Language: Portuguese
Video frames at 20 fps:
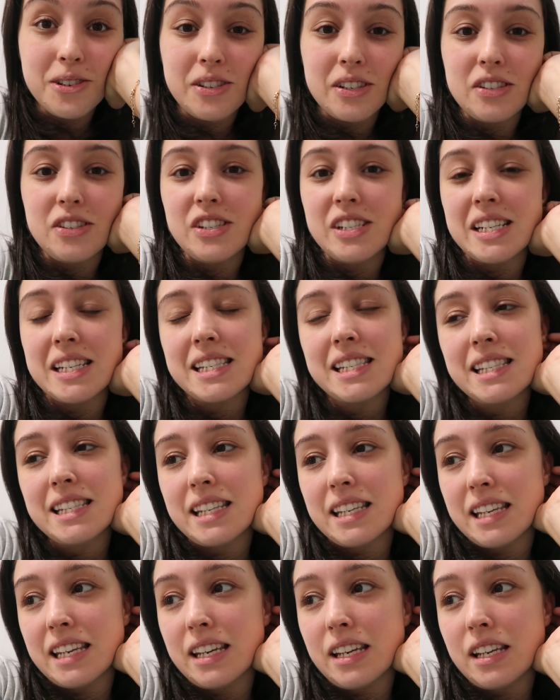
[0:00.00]
Hoje é dia
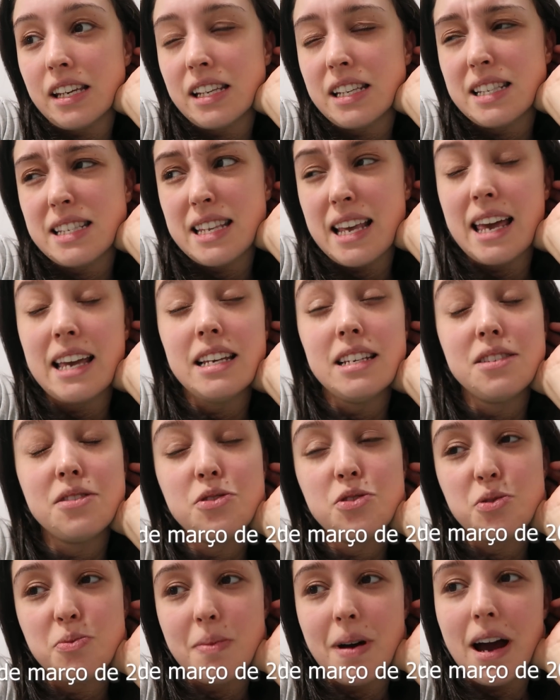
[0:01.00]

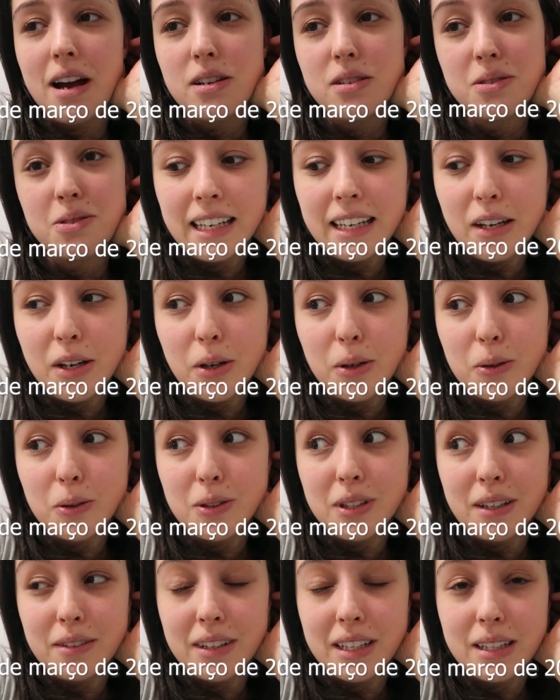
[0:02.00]
6 de março.
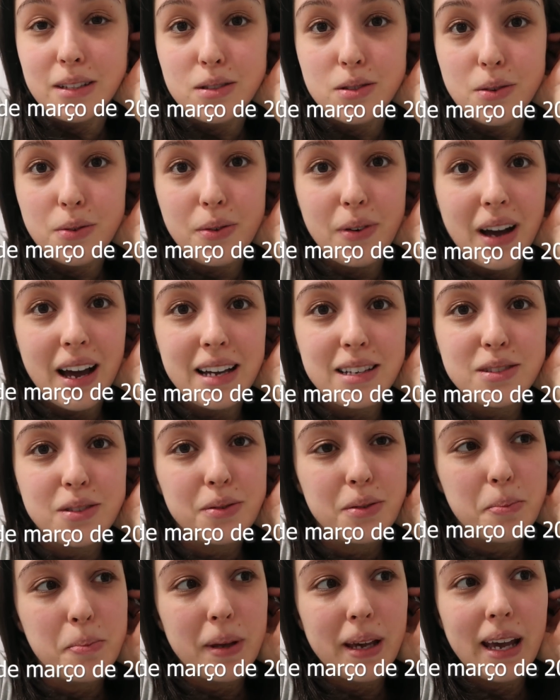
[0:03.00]
Eu tava aqui no sofá,
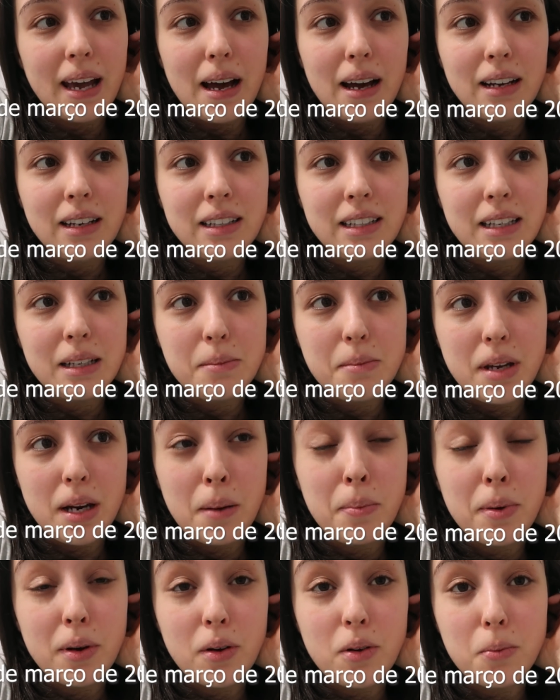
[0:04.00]
resolvi pegar a
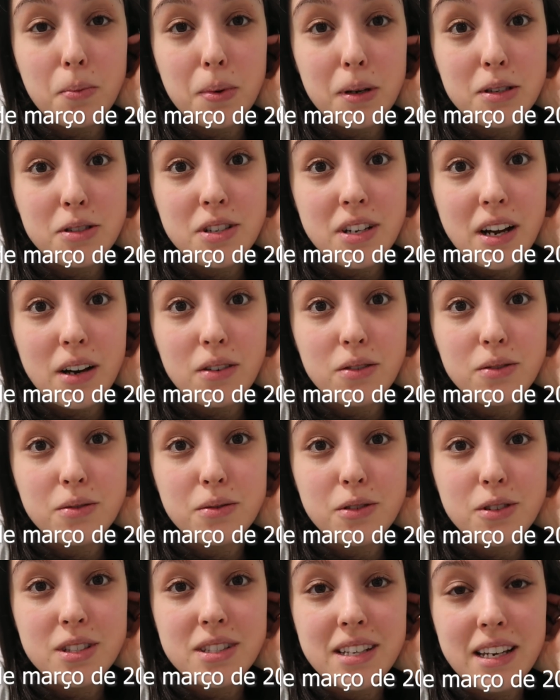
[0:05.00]
câmera para compartilhar com
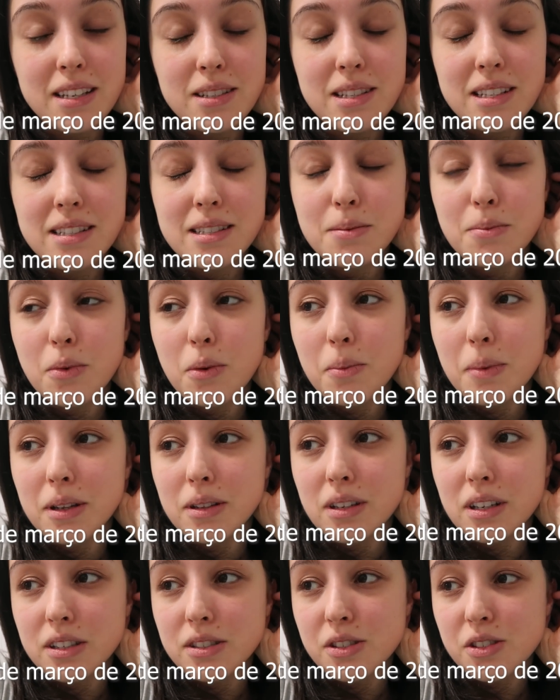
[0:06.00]
vocês esse
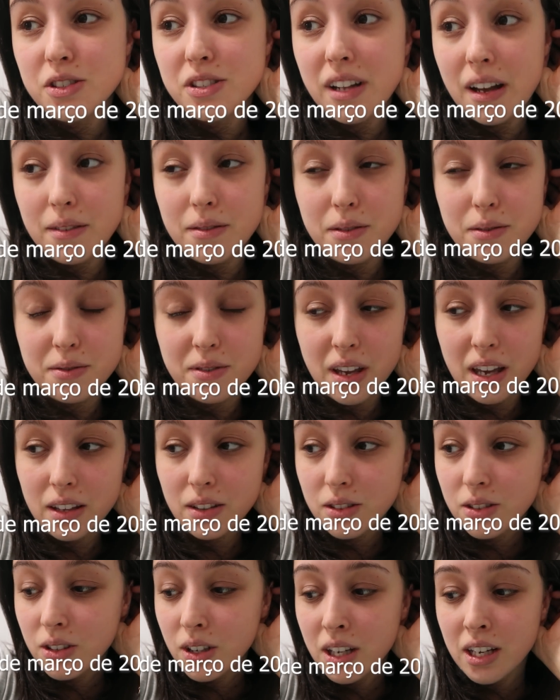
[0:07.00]
momento que a gente tá
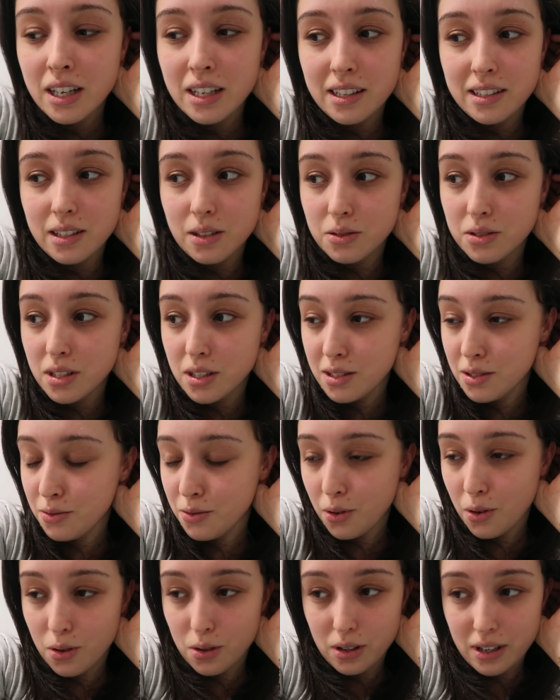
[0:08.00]
vivendo. Não sei
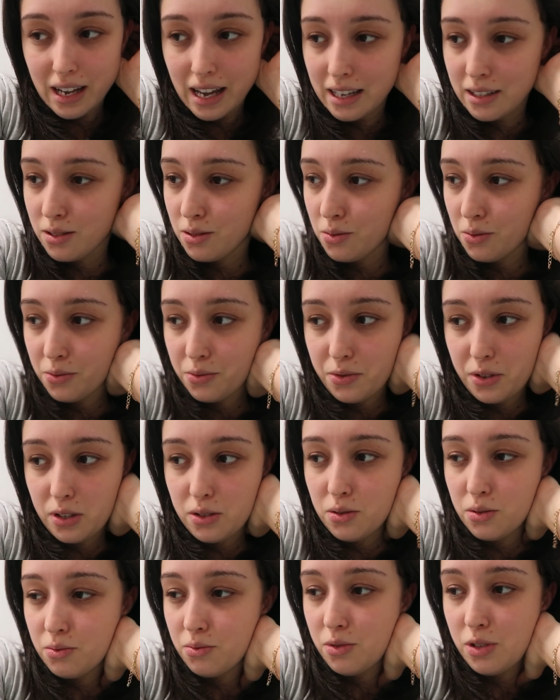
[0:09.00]
se vou colocar isso num
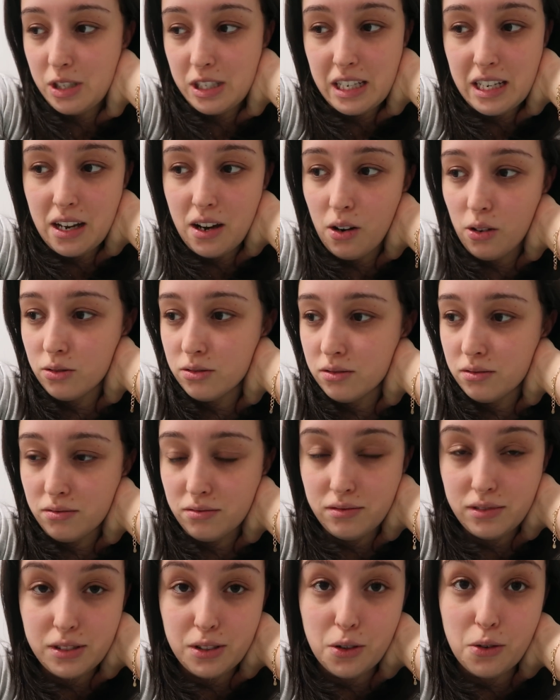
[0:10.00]
vídeo um dia,
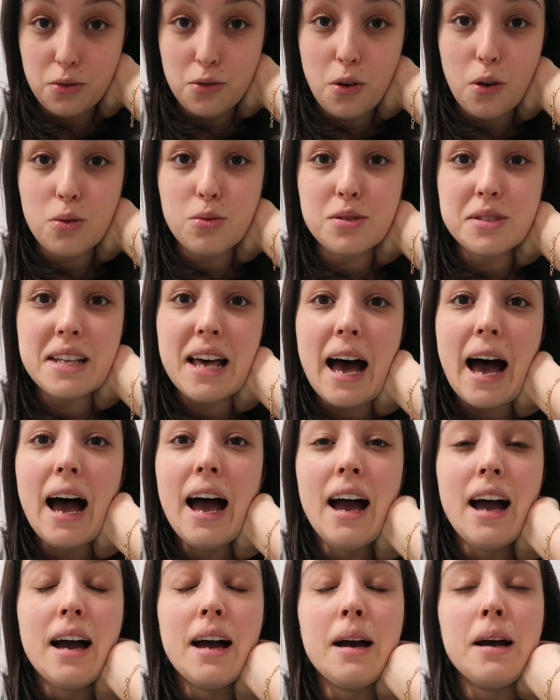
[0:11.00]
ou se eu vou
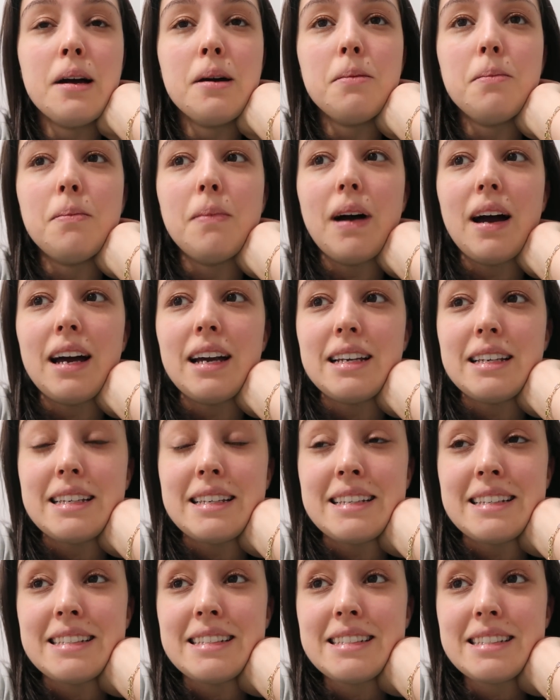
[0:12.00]
usar,
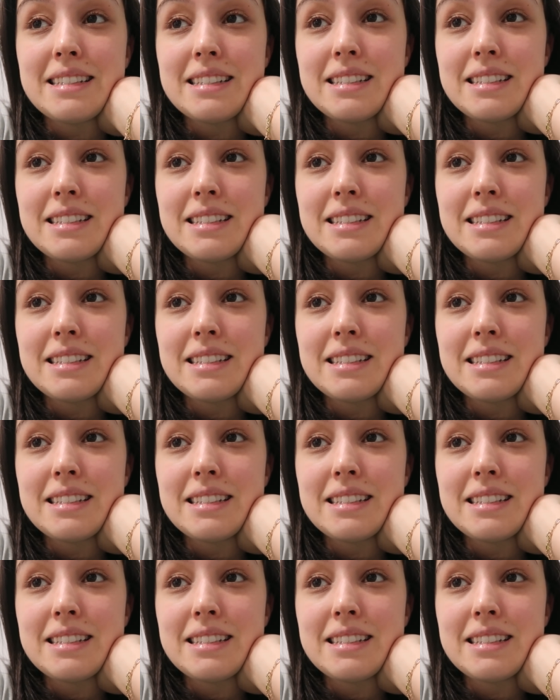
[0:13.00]
mas